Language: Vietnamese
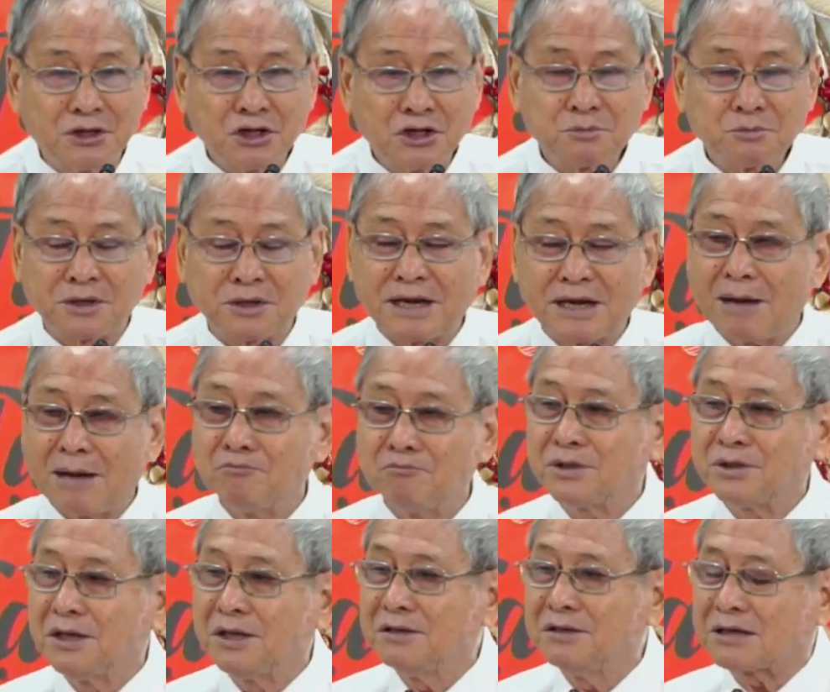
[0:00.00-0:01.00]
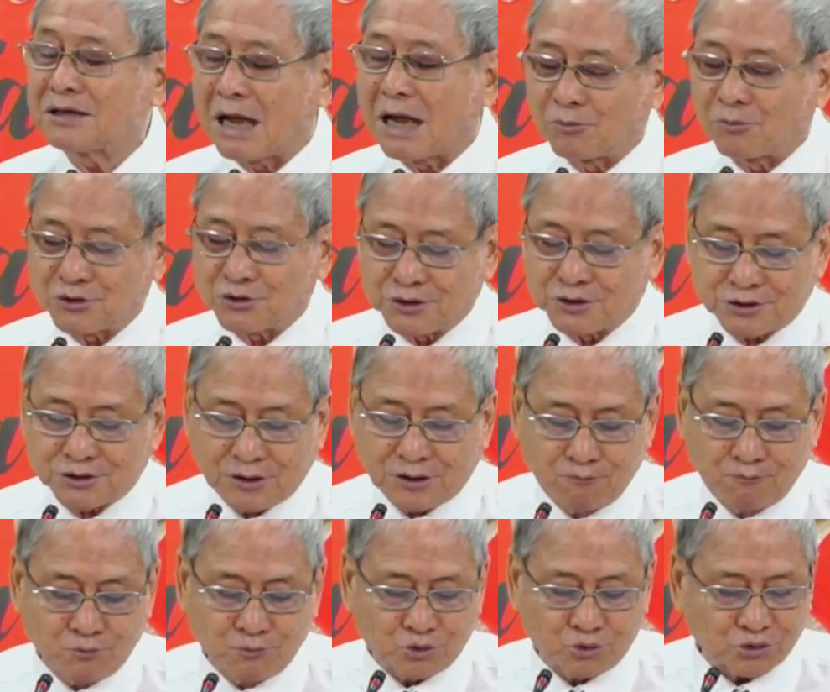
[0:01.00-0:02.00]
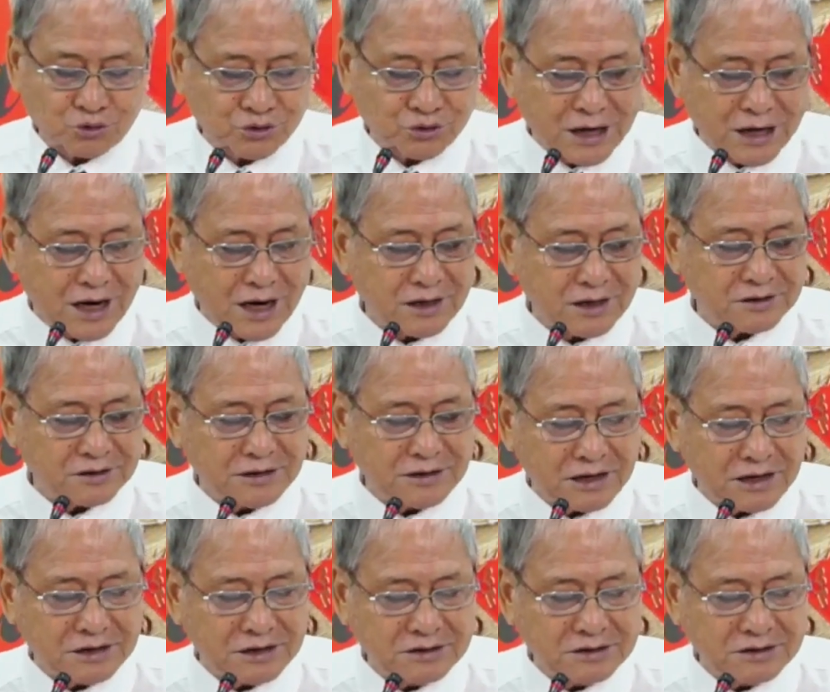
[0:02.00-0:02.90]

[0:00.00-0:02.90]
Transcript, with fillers: mà đem đến cả một sự sống tràn đầy